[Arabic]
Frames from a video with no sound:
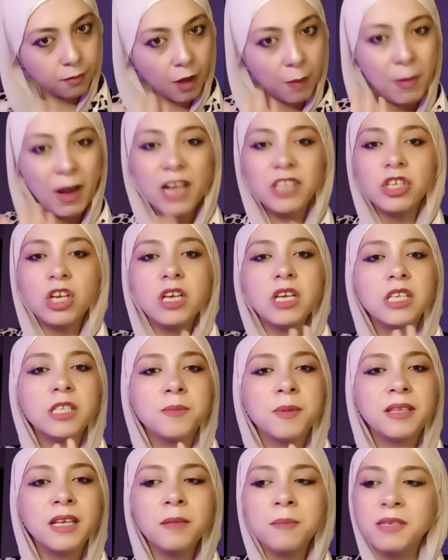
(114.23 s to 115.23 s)
ملهاش اي
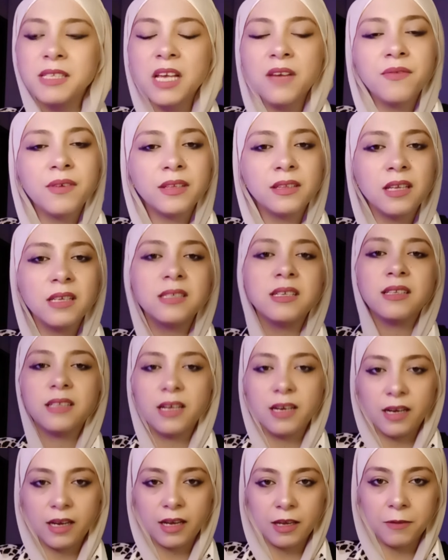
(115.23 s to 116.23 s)
اثباتات بس هي فانتازيا
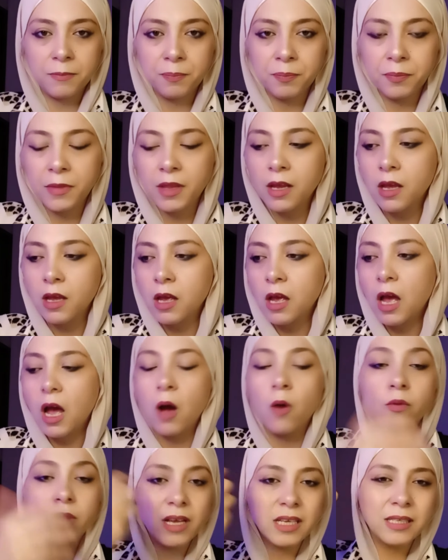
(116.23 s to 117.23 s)
تاريخيه
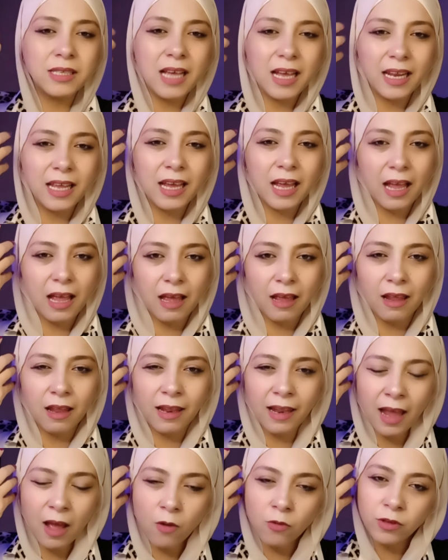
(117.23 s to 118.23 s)
او ناس يعني
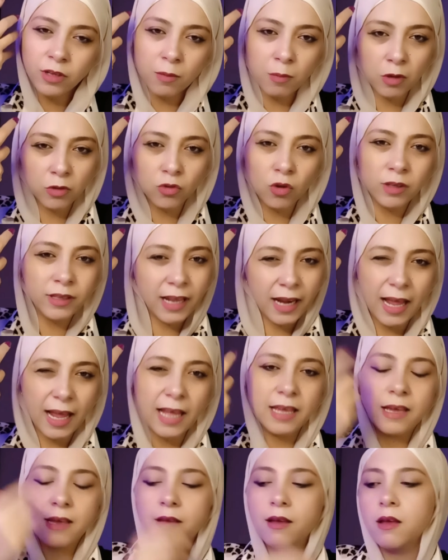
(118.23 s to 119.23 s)
لقوا ان الموضوع ده
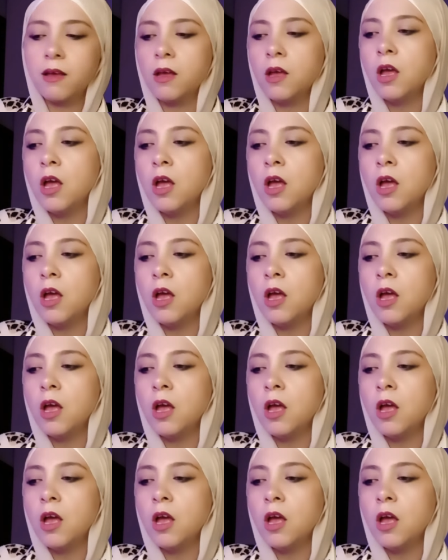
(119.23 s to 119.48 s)
لايق